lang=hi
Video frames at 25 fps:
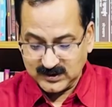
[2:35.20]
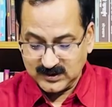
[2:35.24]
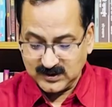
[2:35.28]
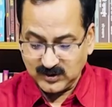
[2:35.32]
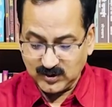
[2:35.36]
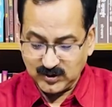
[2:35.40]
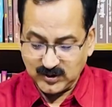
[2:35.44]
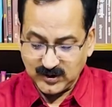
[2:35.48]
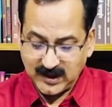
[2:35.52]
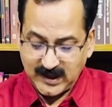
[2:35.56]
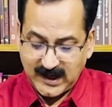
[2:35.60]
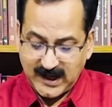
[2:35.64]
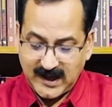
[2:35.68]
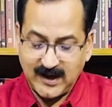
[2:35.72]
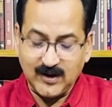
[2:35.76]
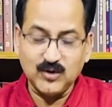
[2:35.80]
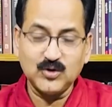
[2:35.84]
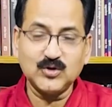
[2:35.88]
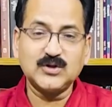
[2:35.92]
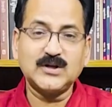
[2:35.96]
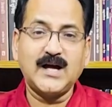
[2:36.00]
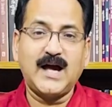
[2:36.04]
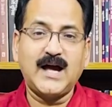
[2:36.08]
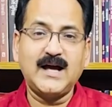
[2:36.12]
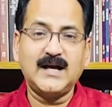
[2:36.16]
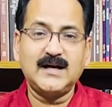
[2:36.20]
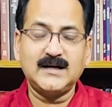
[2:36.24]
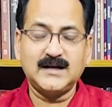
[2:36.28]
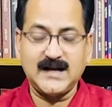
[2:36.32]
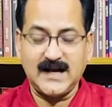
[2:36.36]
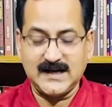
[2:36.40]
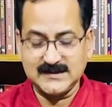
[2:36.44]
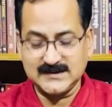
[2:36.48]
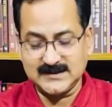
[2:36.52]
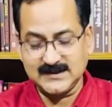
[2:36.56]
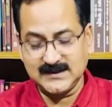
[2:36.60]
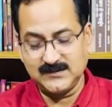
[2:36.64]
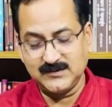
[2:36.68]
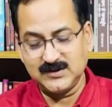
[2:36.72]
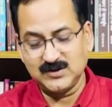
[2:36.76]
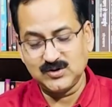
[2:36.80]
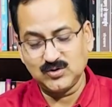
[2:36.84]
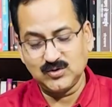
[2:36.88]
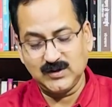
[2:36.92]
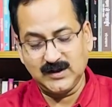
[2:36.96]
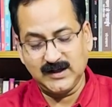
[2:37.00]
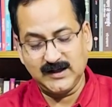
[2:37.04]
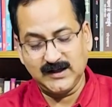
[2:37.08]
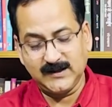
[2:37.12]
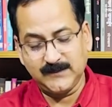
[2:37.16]
दौड़ रहा होता है रास्ते में
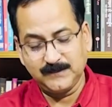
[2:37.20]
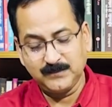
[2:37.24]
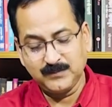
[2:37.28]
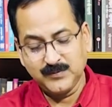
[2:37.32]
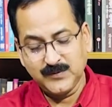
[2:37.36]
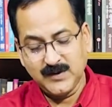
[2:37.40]
जो है